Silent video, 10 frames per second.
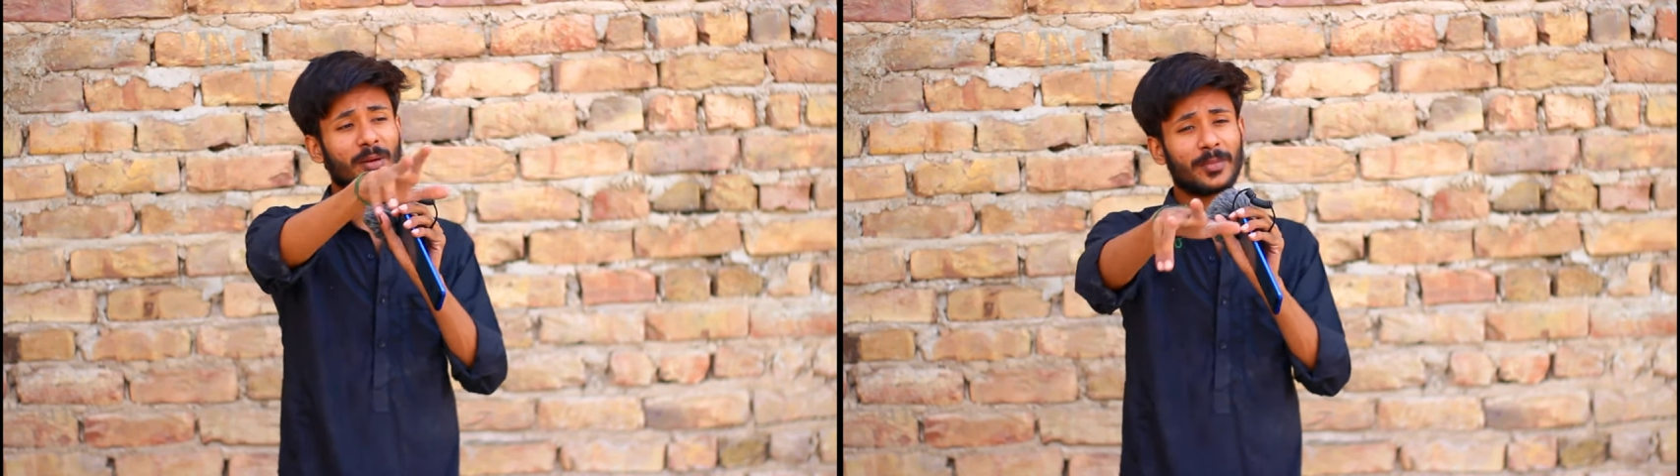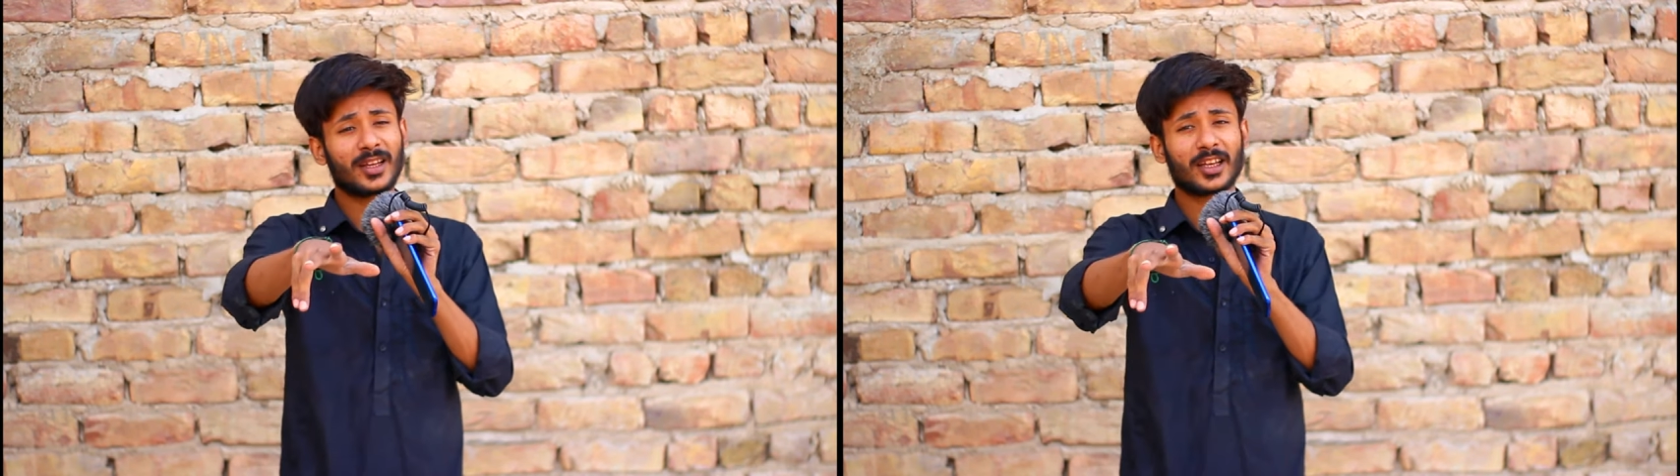
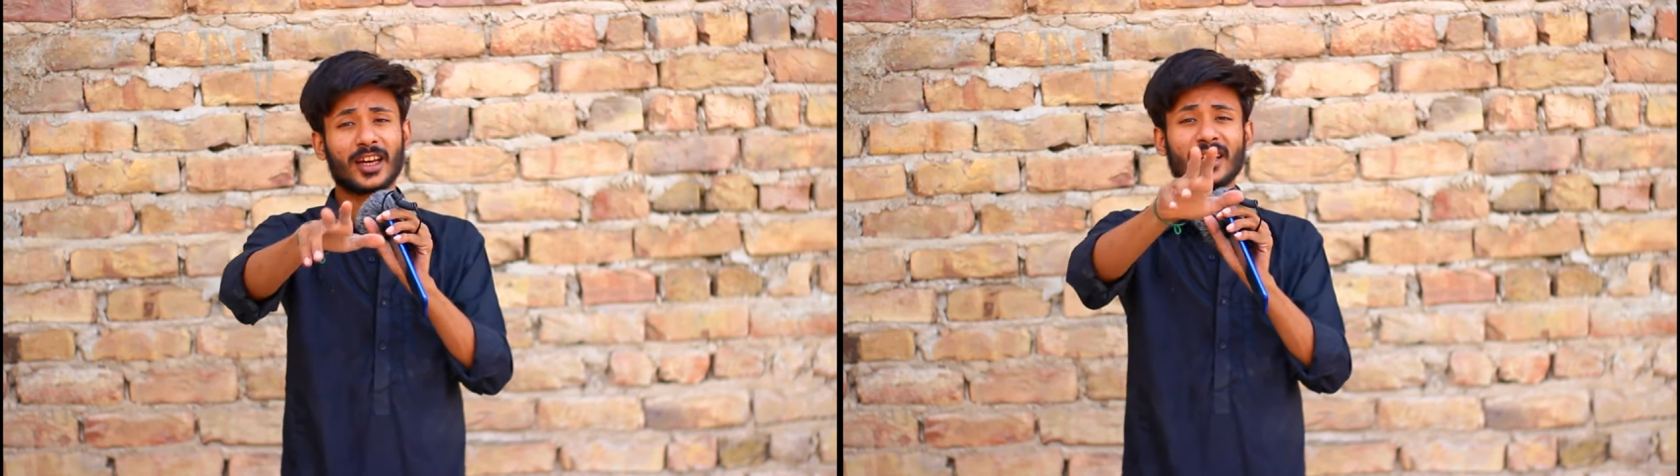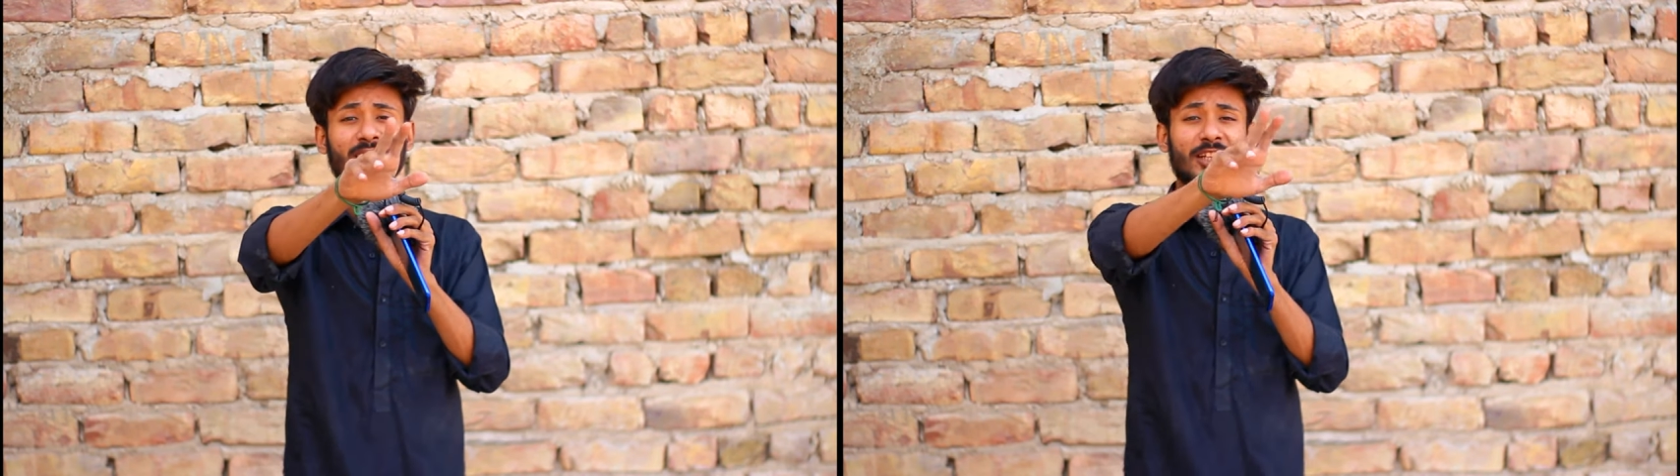
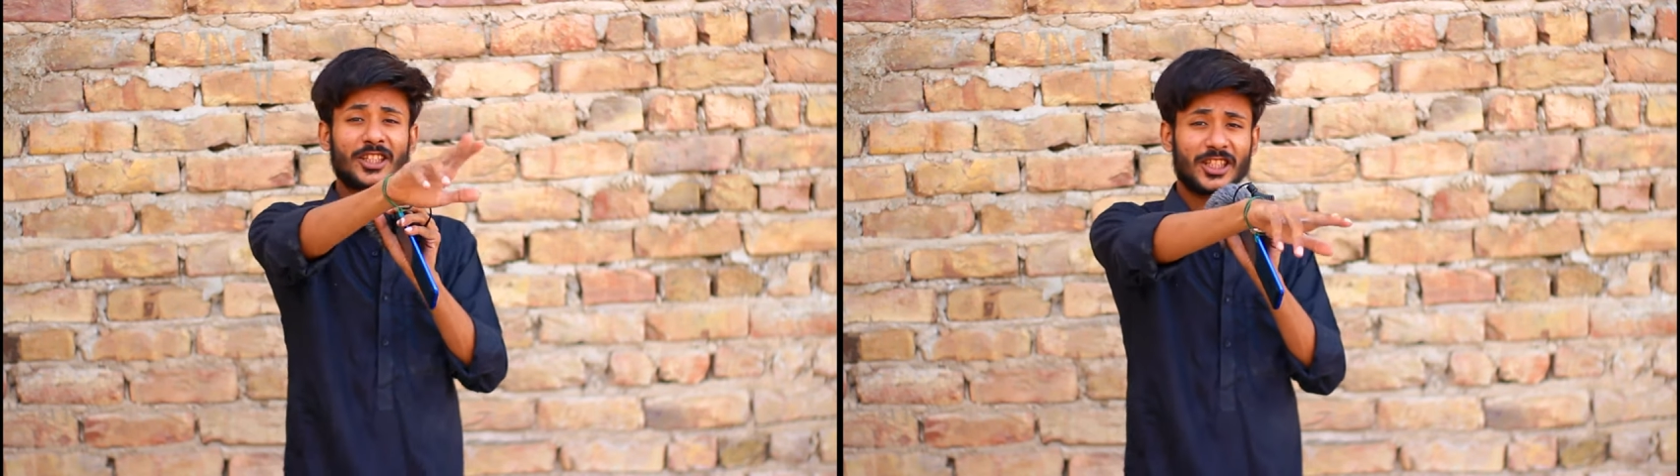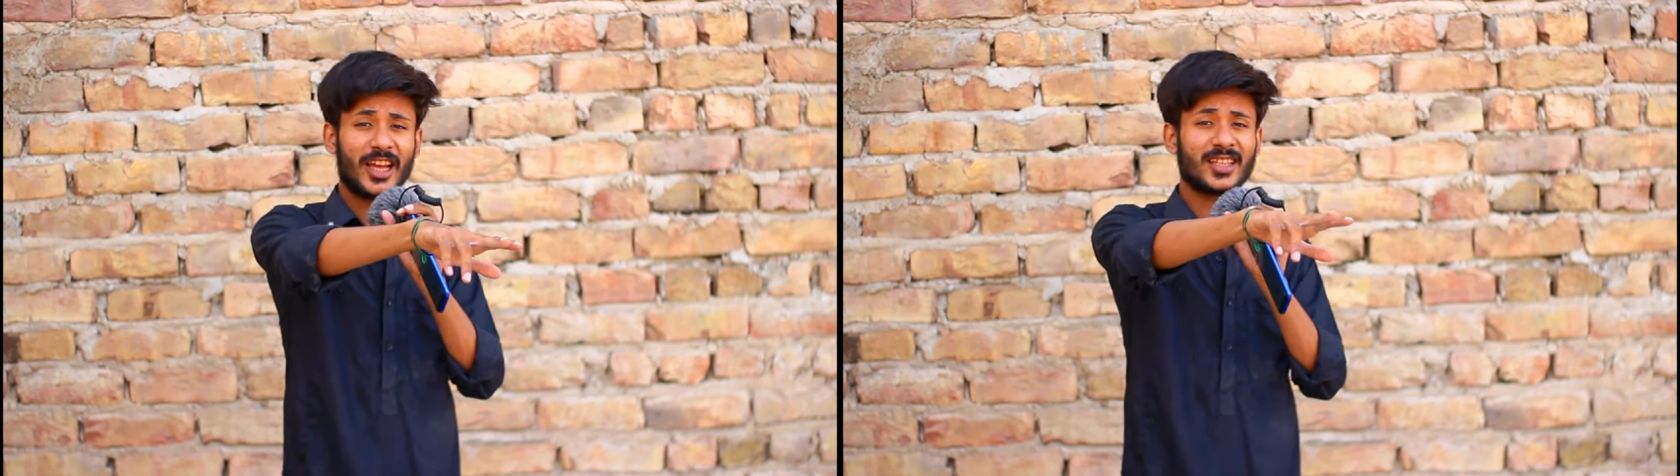मिलकर
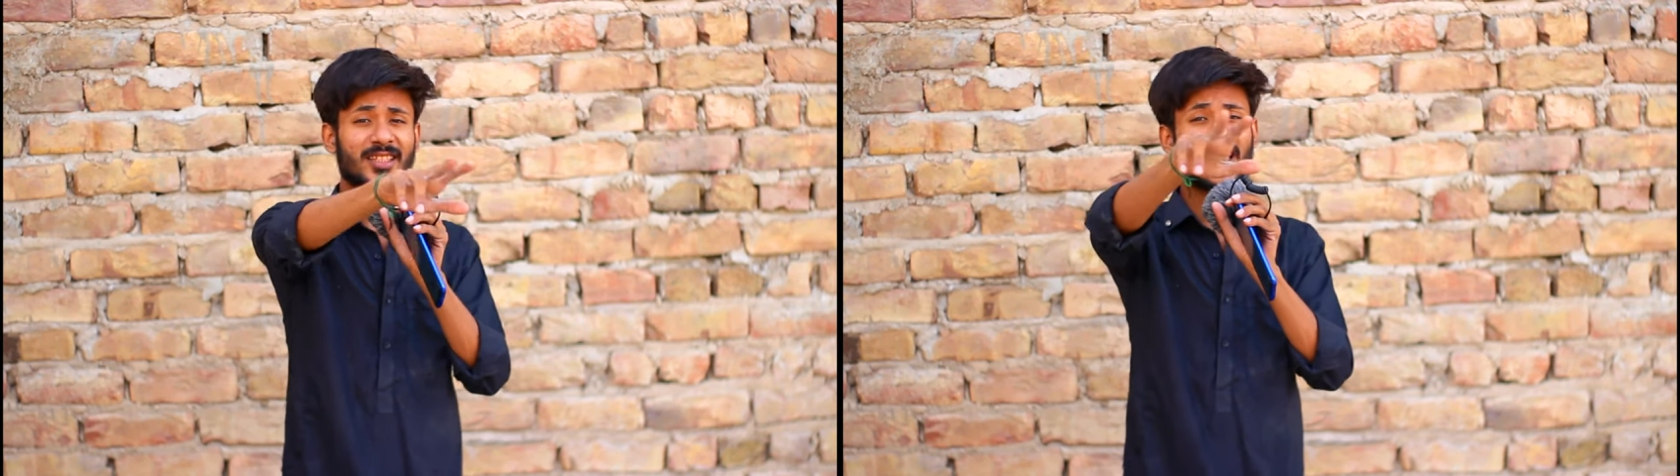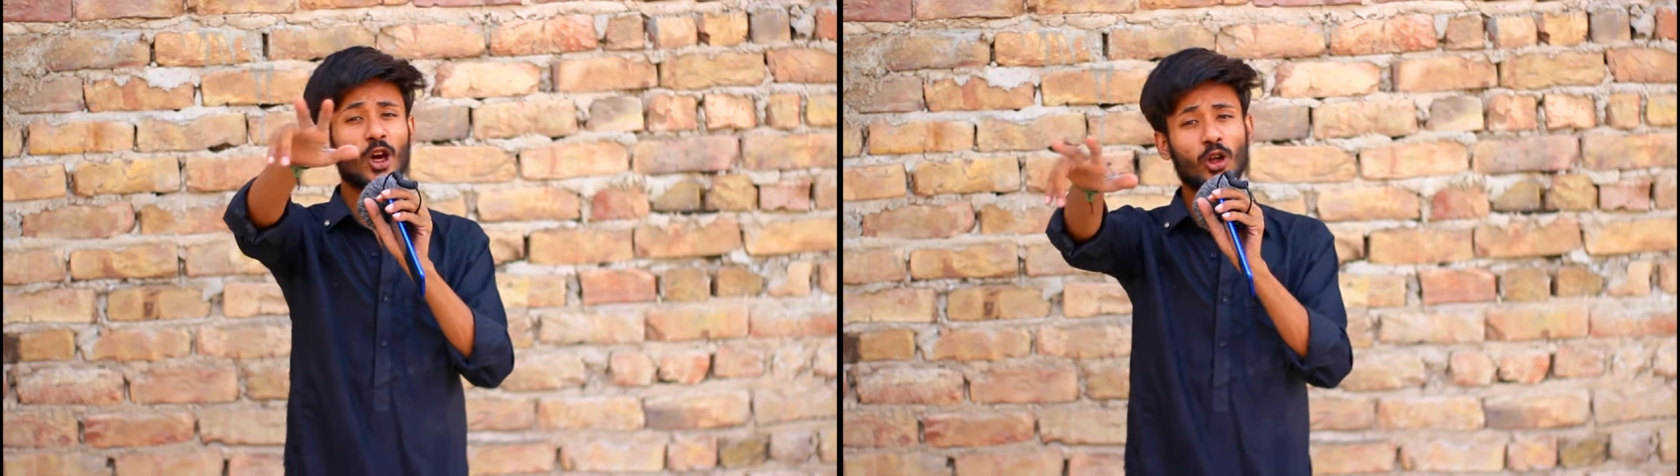शेज
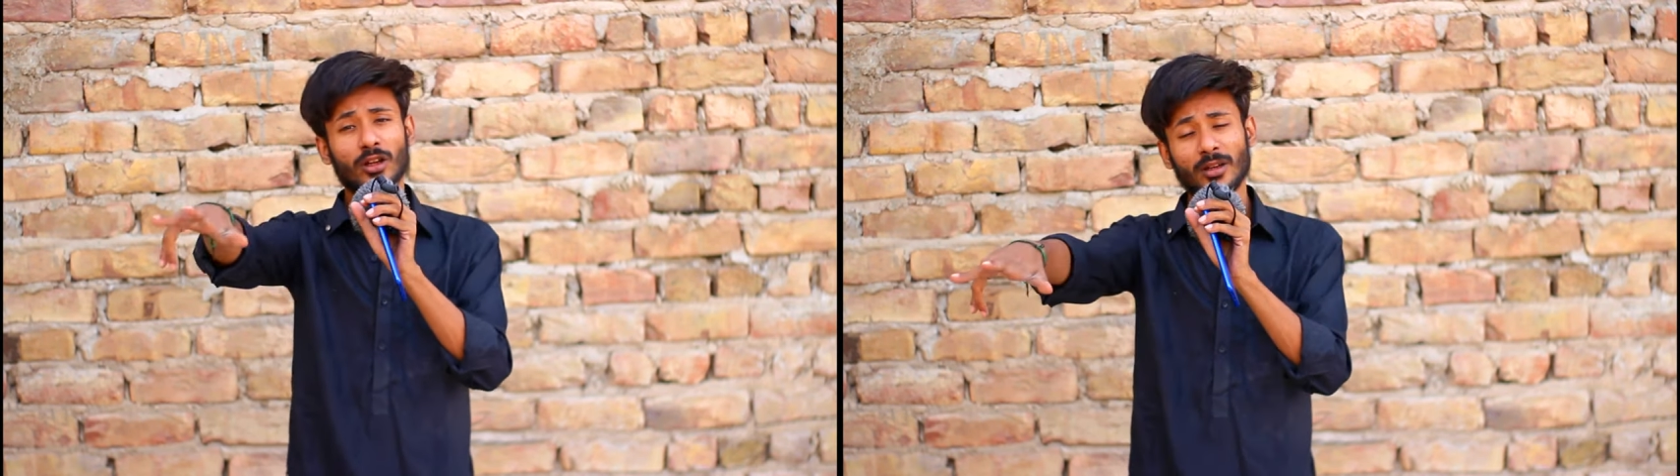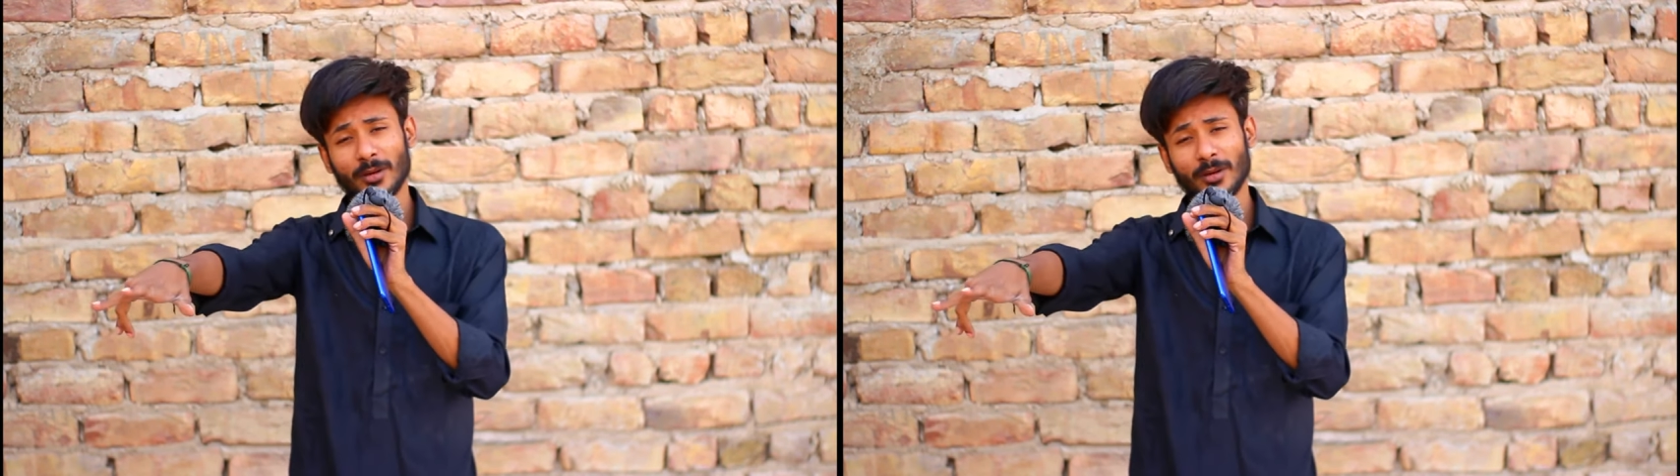ने और